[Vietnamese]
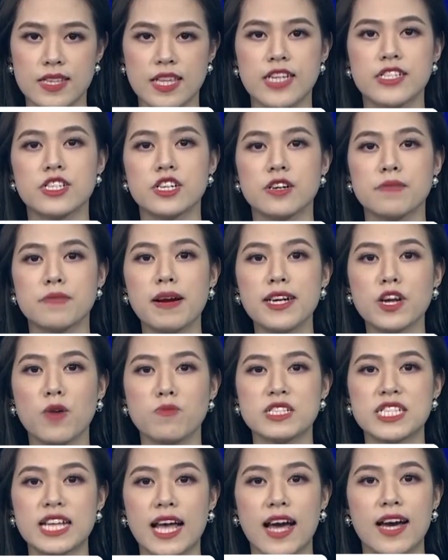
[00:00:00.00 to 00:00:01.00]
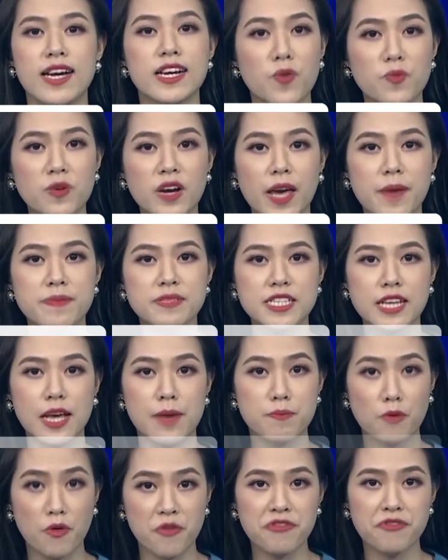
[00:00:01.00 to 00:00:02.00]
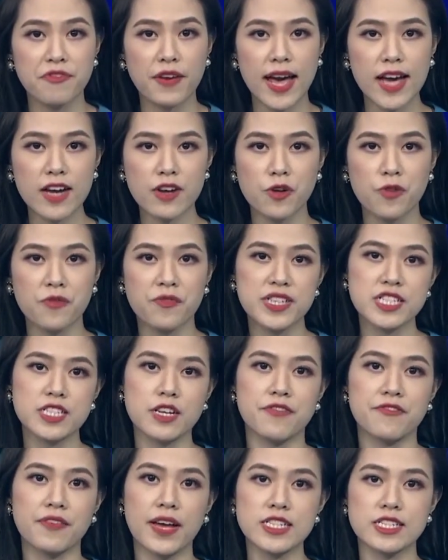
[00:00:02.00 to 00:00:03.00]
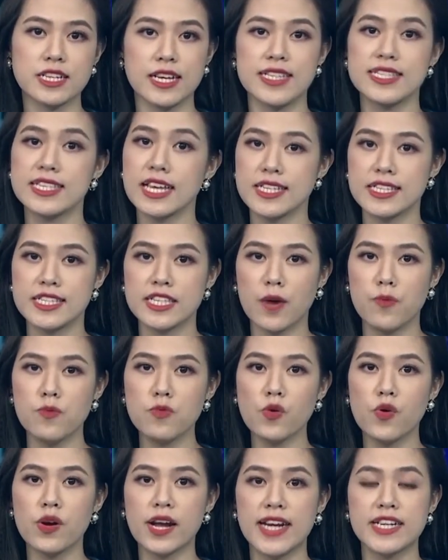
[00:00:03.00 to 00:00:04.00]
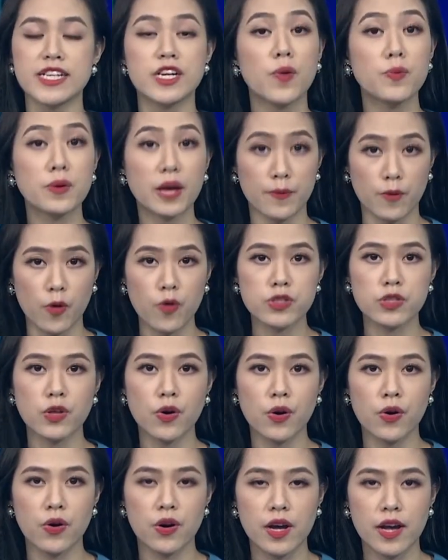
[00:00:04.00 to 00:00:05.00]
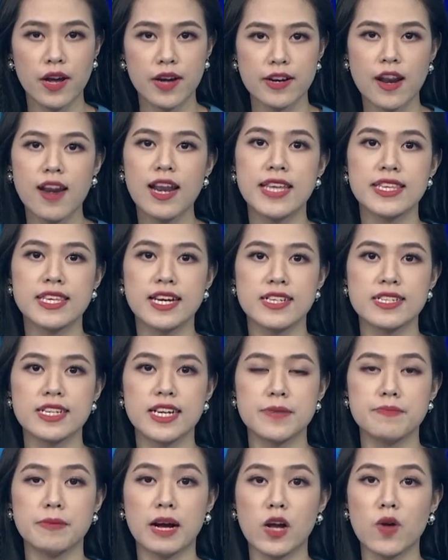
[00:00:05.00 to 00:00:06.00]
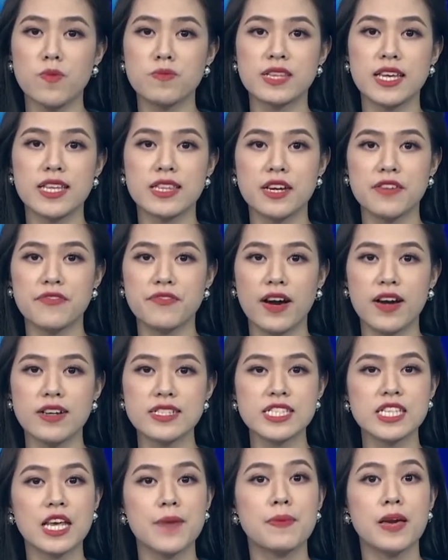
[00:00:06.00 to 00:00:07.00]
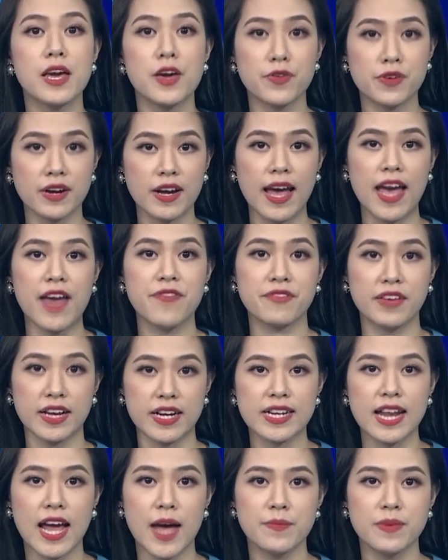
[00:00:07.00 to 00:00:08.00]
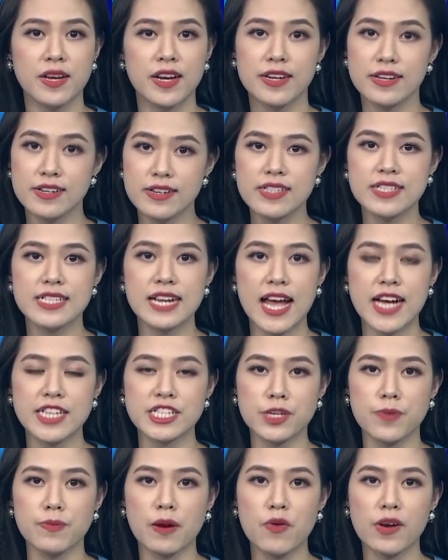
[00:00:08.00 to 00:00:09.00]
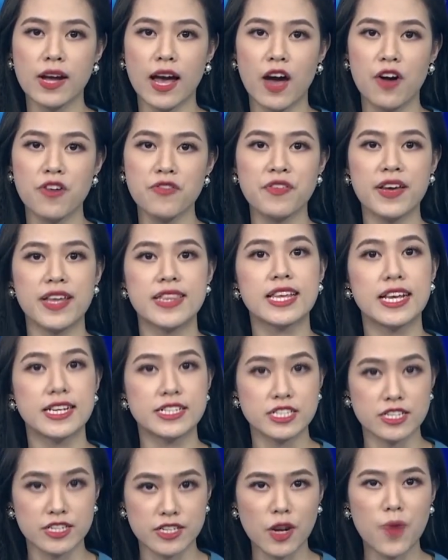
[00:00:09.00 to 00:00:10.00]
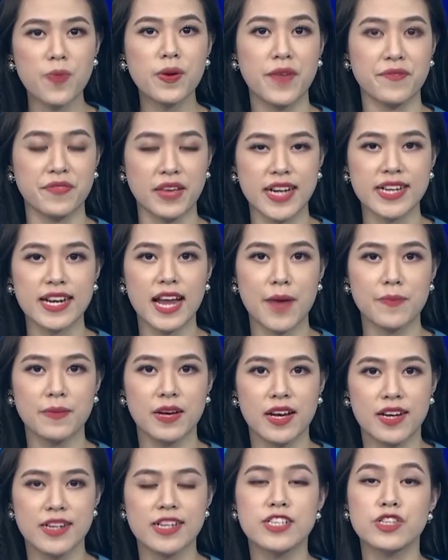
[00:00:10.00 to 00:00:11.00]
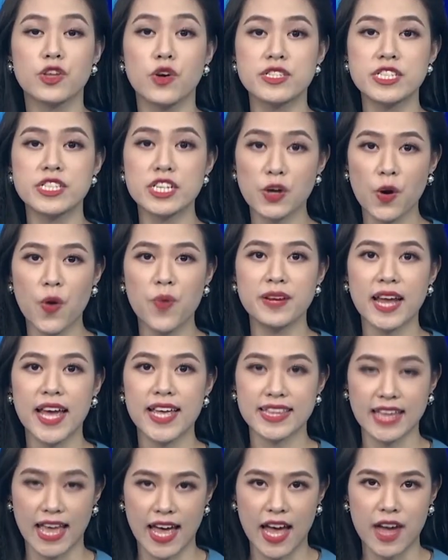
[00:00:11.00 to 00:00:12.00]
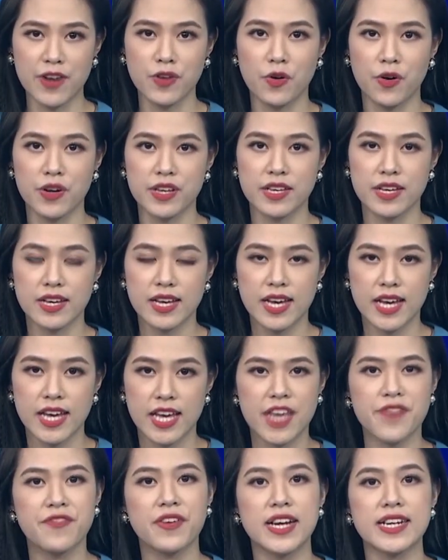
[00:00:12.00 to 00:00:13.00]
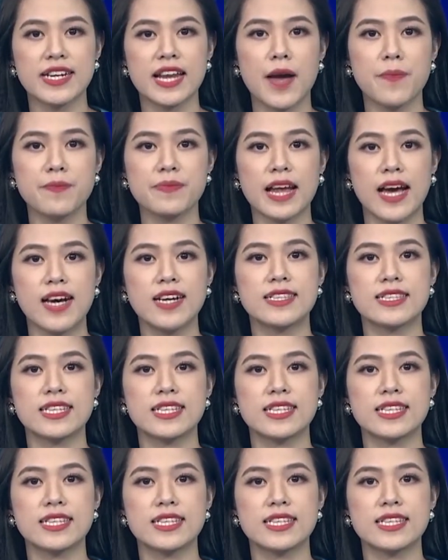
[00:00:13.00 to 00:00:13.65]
thị trường bất động sản công nghiệp sẽ bùng phát cùng với sự phát triển nhanh chóng của ngành công nghiệp ô tô. Đó là nhận định mà công ty tư vấn CBRE Việt Nam đưa ra trong báo cáo về thị trường công nghiệp Việt Nam được tổ chức hôm nay tại Hà Nội. Hiện Việt Nam đã